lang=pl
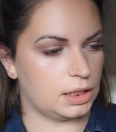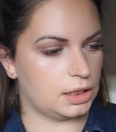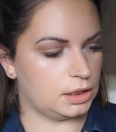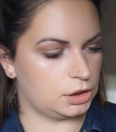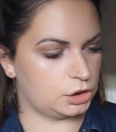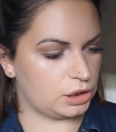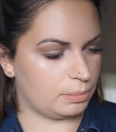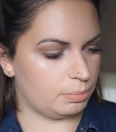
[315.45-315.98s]

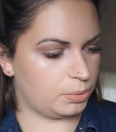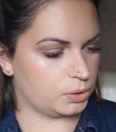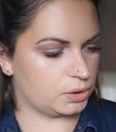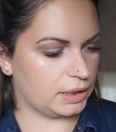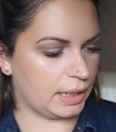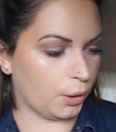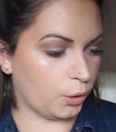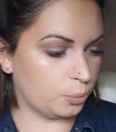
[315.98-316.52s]
E,
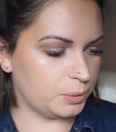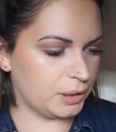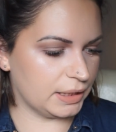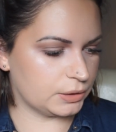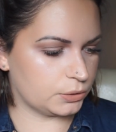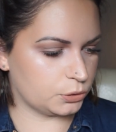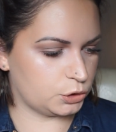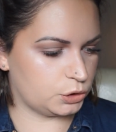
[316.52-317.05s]
szampon na
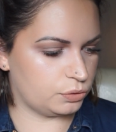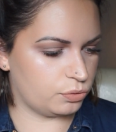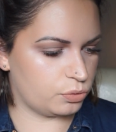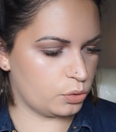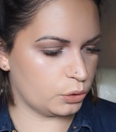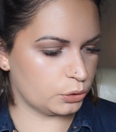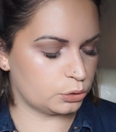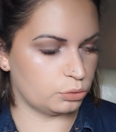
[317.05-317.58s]
objętość
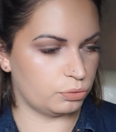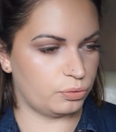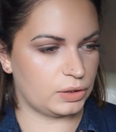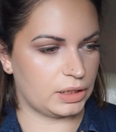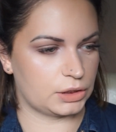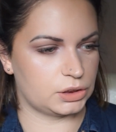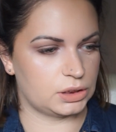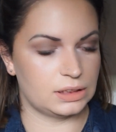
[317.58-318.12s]
włosów,
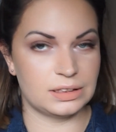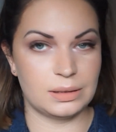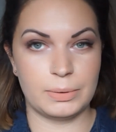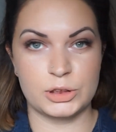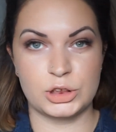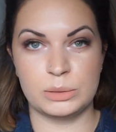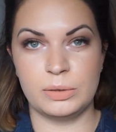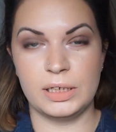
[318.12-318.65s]
także
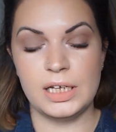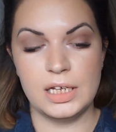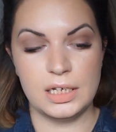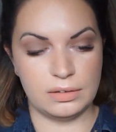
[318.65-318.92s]
zobaczymy.